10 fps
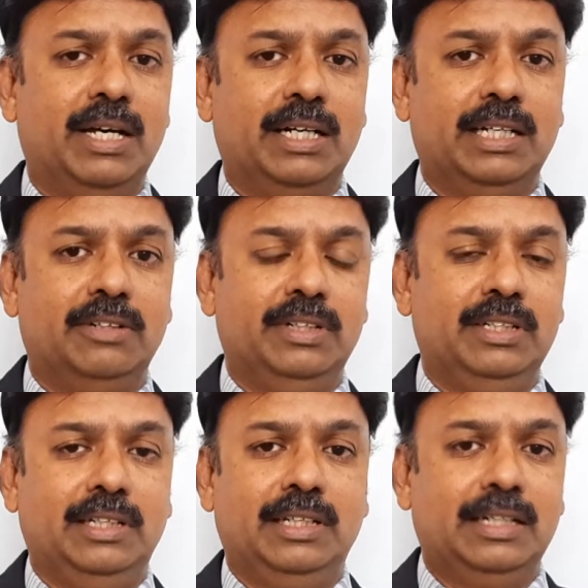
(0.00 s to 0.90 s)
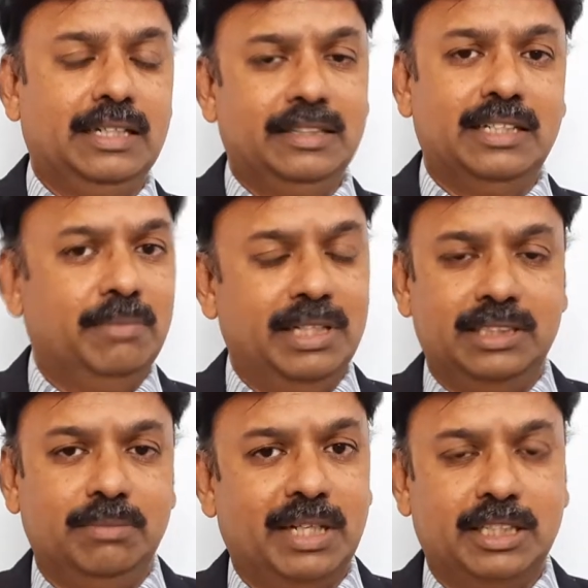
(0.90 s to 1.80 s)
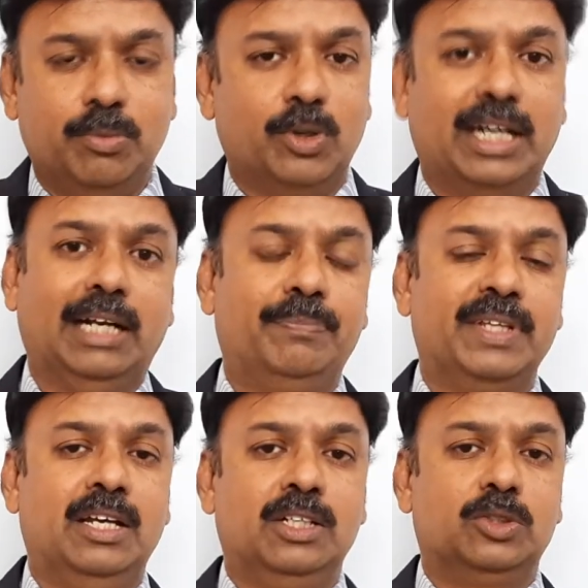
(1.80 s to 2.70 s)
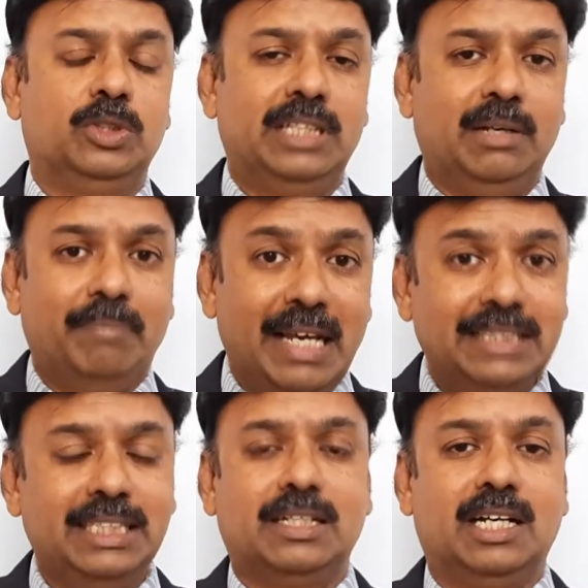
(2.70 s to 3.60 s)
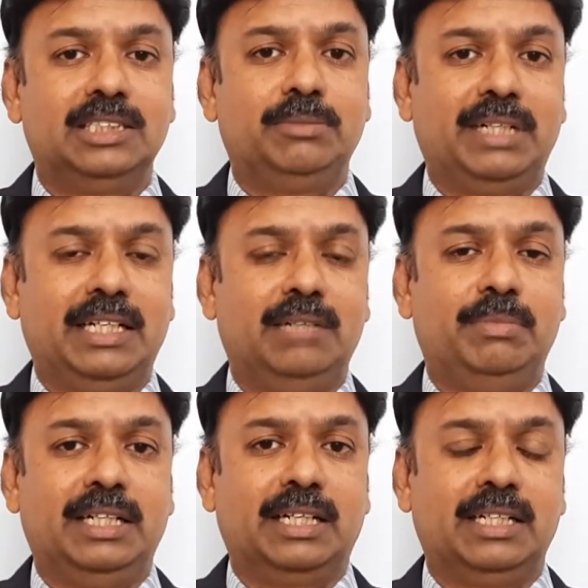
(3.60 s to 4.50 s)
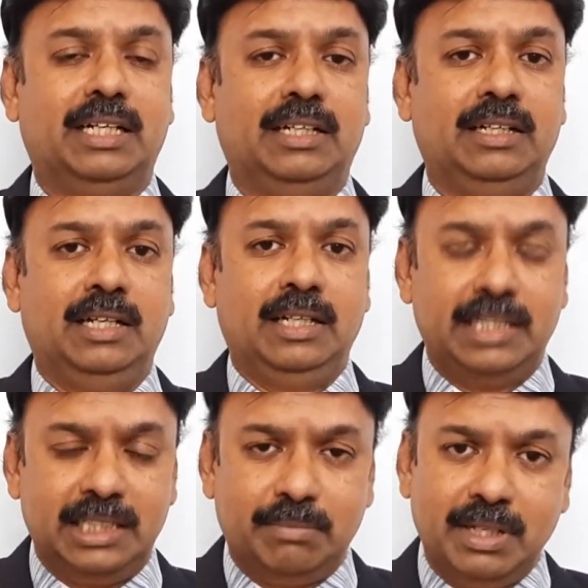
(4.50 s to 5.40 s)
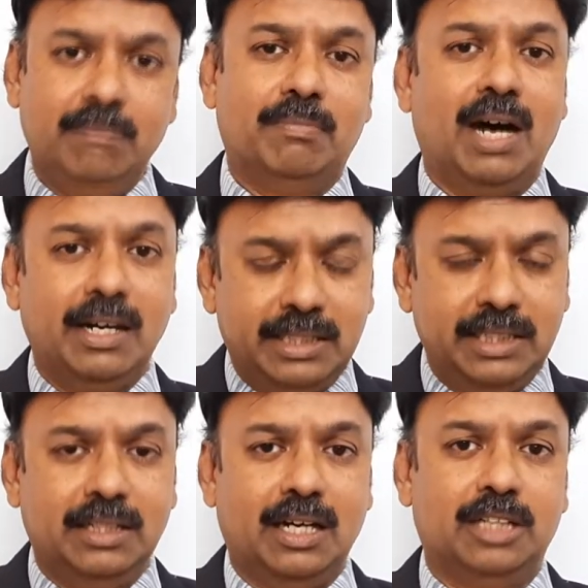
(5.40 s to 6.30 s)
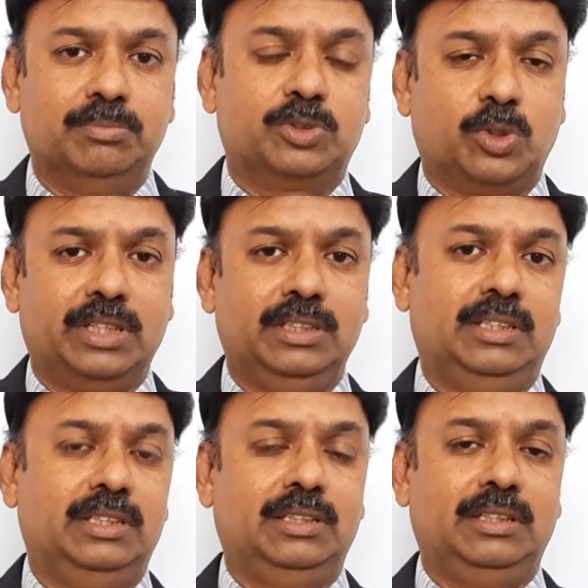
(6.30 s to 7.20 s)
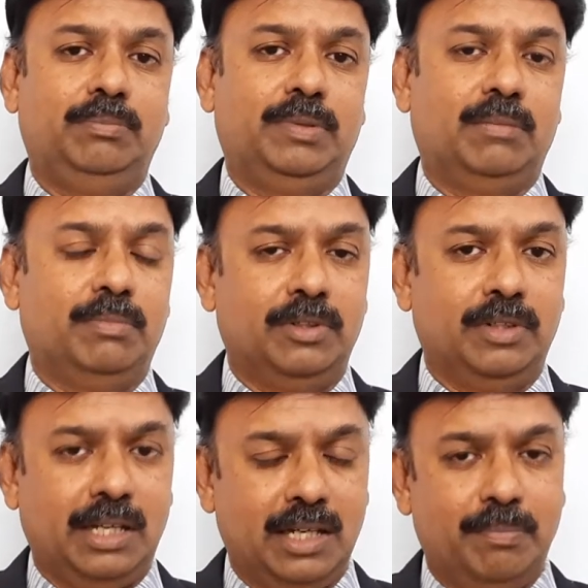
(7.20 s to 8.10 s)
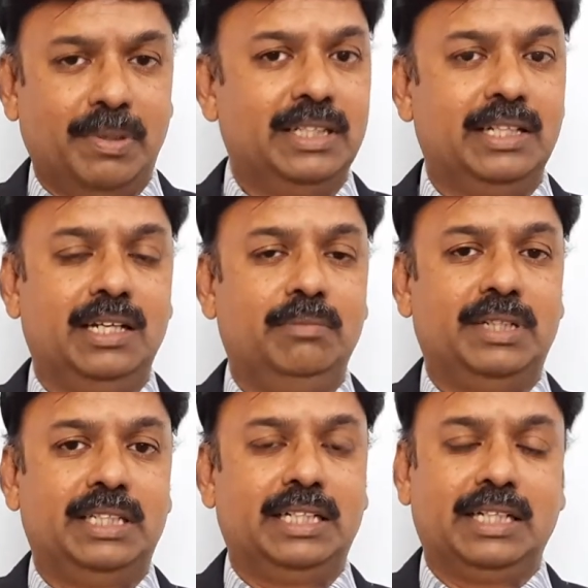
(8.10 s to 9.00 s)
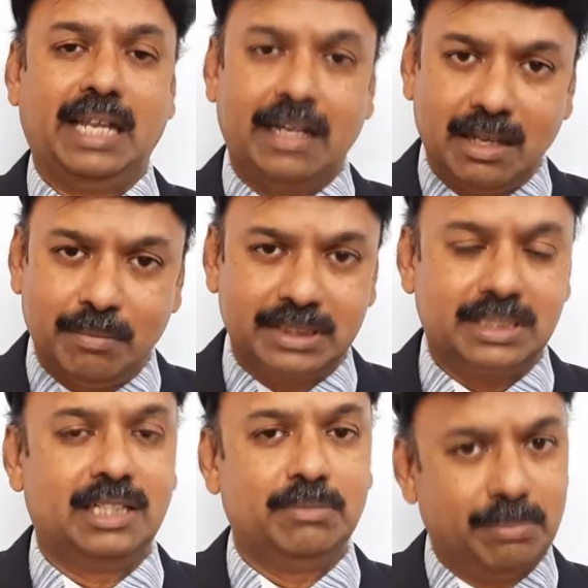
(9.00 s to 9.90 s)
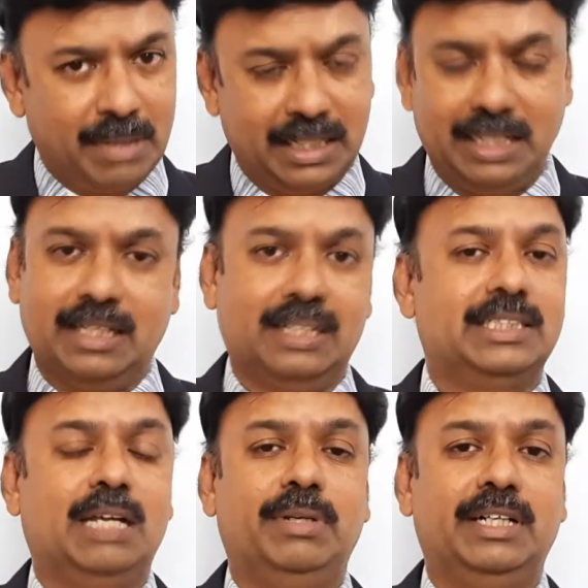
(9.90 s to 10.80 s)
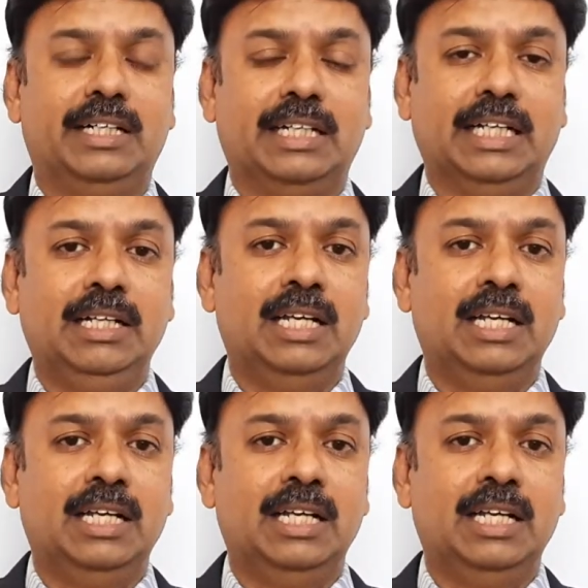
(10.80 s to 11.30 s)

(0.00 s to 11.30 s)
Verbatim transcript: மார்க்கெட்டை வந்து அங்கேருந்து திருமழிசை மாற்ற போகிறாங்க ஸோ இதில் பேசிக் கான்செப்ட் என்ன அப்படின்னாக்கா இந்த மாதிரி மாற்றினாலும் தொடர்ந்து இப்போ நம்ம எல்லா பகுதிகளிலும் பார்த்திங்கனாக்கா எல்லா பஸ் ஸ்டாண்டும் இப்போ மார்க்கெட்டாக தான் செயல்பட்டுருக்கு